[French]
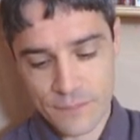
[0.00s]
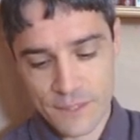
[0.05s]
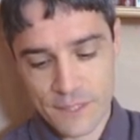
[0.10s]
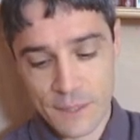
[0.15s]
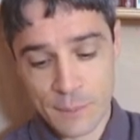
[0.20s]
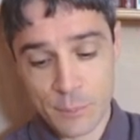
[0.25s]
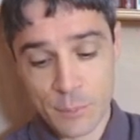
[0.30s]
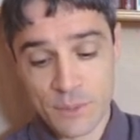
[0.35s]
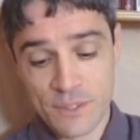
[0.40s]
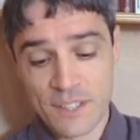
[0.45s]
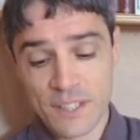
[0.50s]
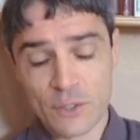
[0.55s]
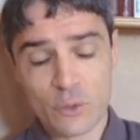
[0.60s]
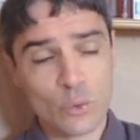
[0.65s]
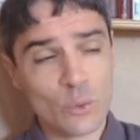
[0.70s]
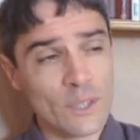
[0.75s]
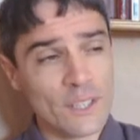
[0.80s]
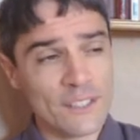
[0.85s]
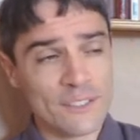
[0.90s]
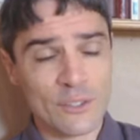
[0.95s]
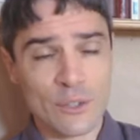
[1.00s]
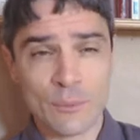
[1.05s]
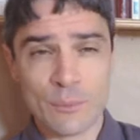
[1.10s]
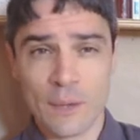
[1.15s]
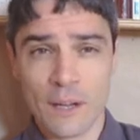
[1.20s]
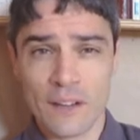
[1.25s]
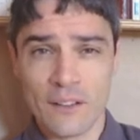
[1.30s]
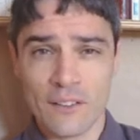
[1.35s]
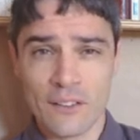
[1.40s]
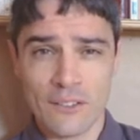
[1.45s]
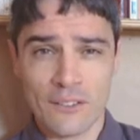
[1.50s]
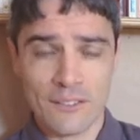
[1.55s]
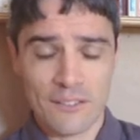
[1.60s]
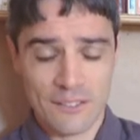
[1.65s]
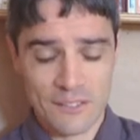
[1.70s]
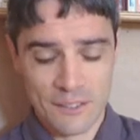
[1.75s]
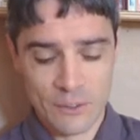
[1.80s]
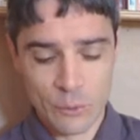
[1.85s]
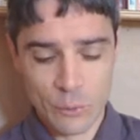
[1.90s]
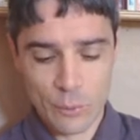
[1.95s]
Et puis c'est à tous les hommes. Hein.
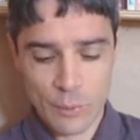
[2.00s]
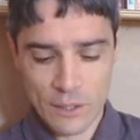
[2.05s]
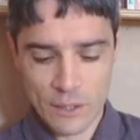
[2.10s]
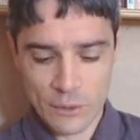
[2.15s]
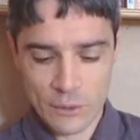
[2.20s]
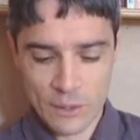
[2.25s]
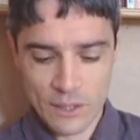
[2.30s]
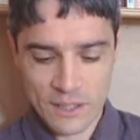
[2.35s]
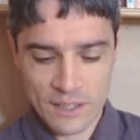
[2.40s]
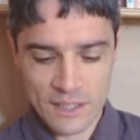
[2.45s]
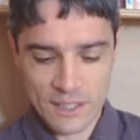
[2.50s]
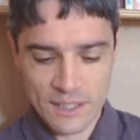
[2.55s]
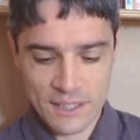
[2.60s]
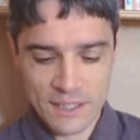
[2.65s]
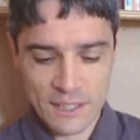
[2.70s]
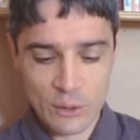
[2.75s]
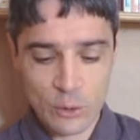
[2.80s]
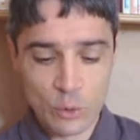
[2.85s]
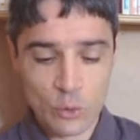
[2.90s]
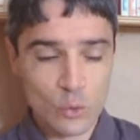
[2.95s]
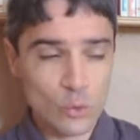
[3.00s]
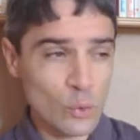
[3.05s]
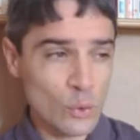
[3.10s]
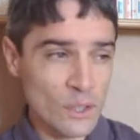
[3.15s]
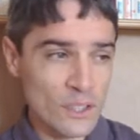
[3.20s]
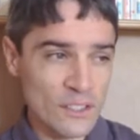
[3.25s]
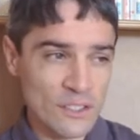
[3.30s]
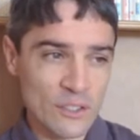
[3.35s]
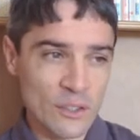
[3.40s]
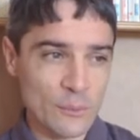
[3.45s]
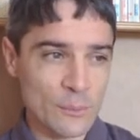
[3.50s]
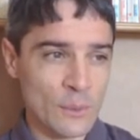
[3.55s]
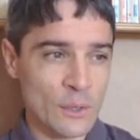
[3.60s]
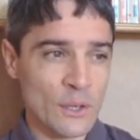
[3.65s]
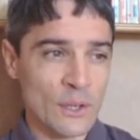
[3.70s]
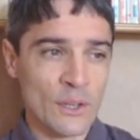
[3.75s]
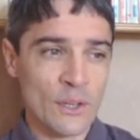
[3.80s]
On nous parle de la dignité de tous les hommes.